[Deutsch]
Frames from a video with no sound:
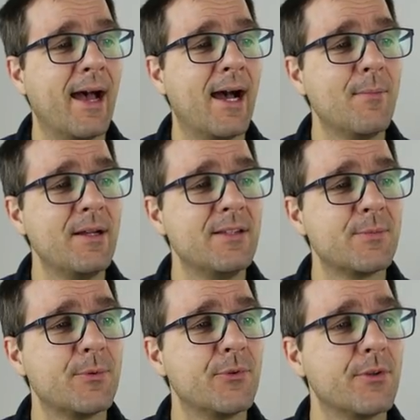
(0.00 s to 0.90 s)
Aber
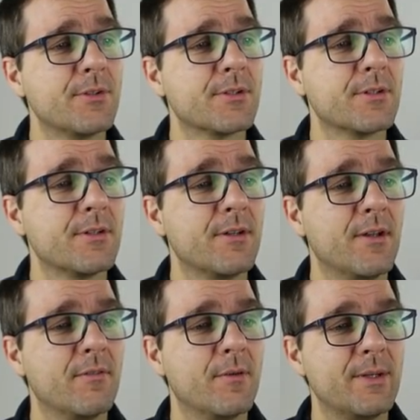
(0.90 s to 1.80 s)
insbesondere,
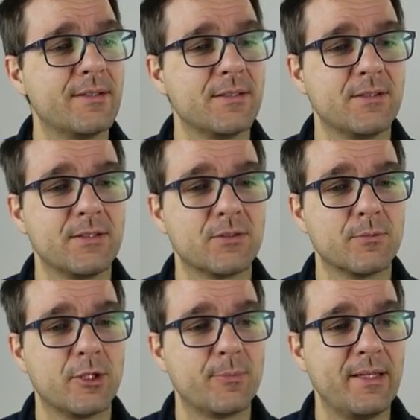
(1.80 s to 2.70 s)
wenn man jetzt, jetzt sich
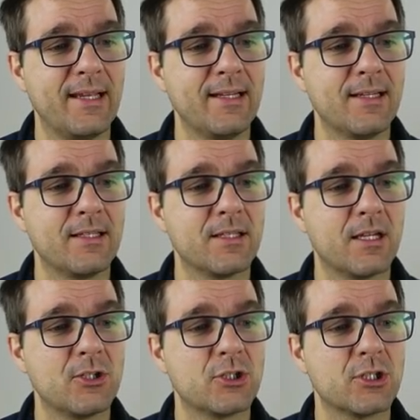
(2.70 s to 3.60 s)
zum Beispiel England
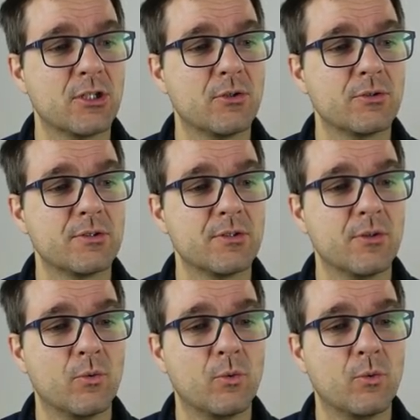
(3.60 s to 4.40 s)
anschaut äh,